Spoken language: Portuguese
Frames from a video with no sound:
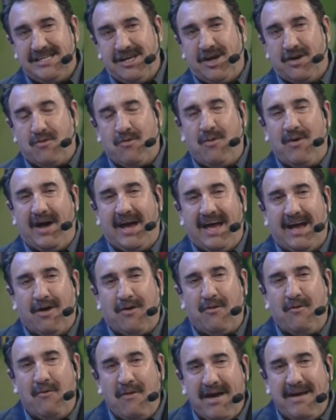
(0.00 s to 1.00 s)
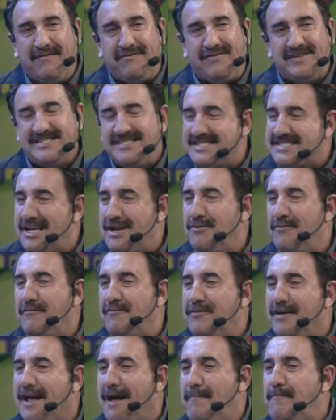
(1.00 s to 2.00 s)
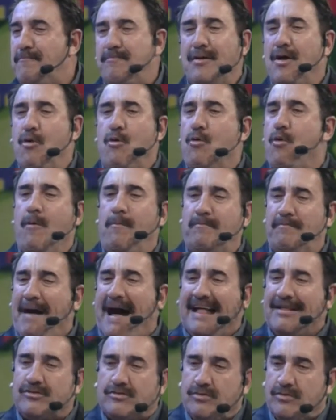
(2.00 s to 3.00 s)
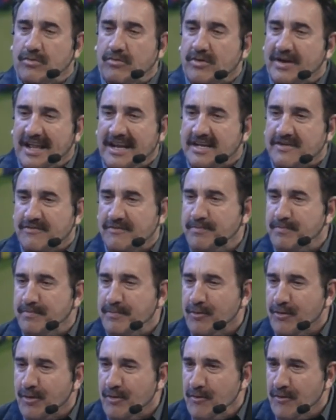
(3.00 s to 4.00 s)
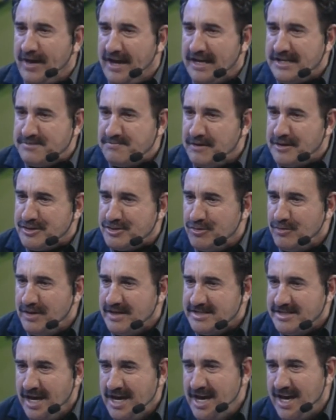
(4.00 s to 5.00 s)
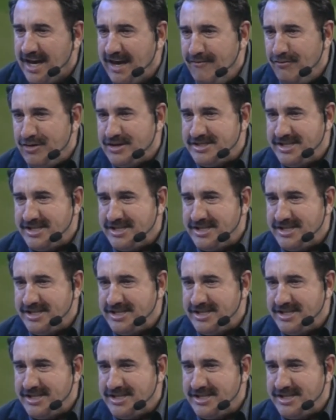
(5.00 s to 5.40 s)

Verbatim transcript: assim com, é, com ênfase, você não fica preocupado com que, com que as pessoas que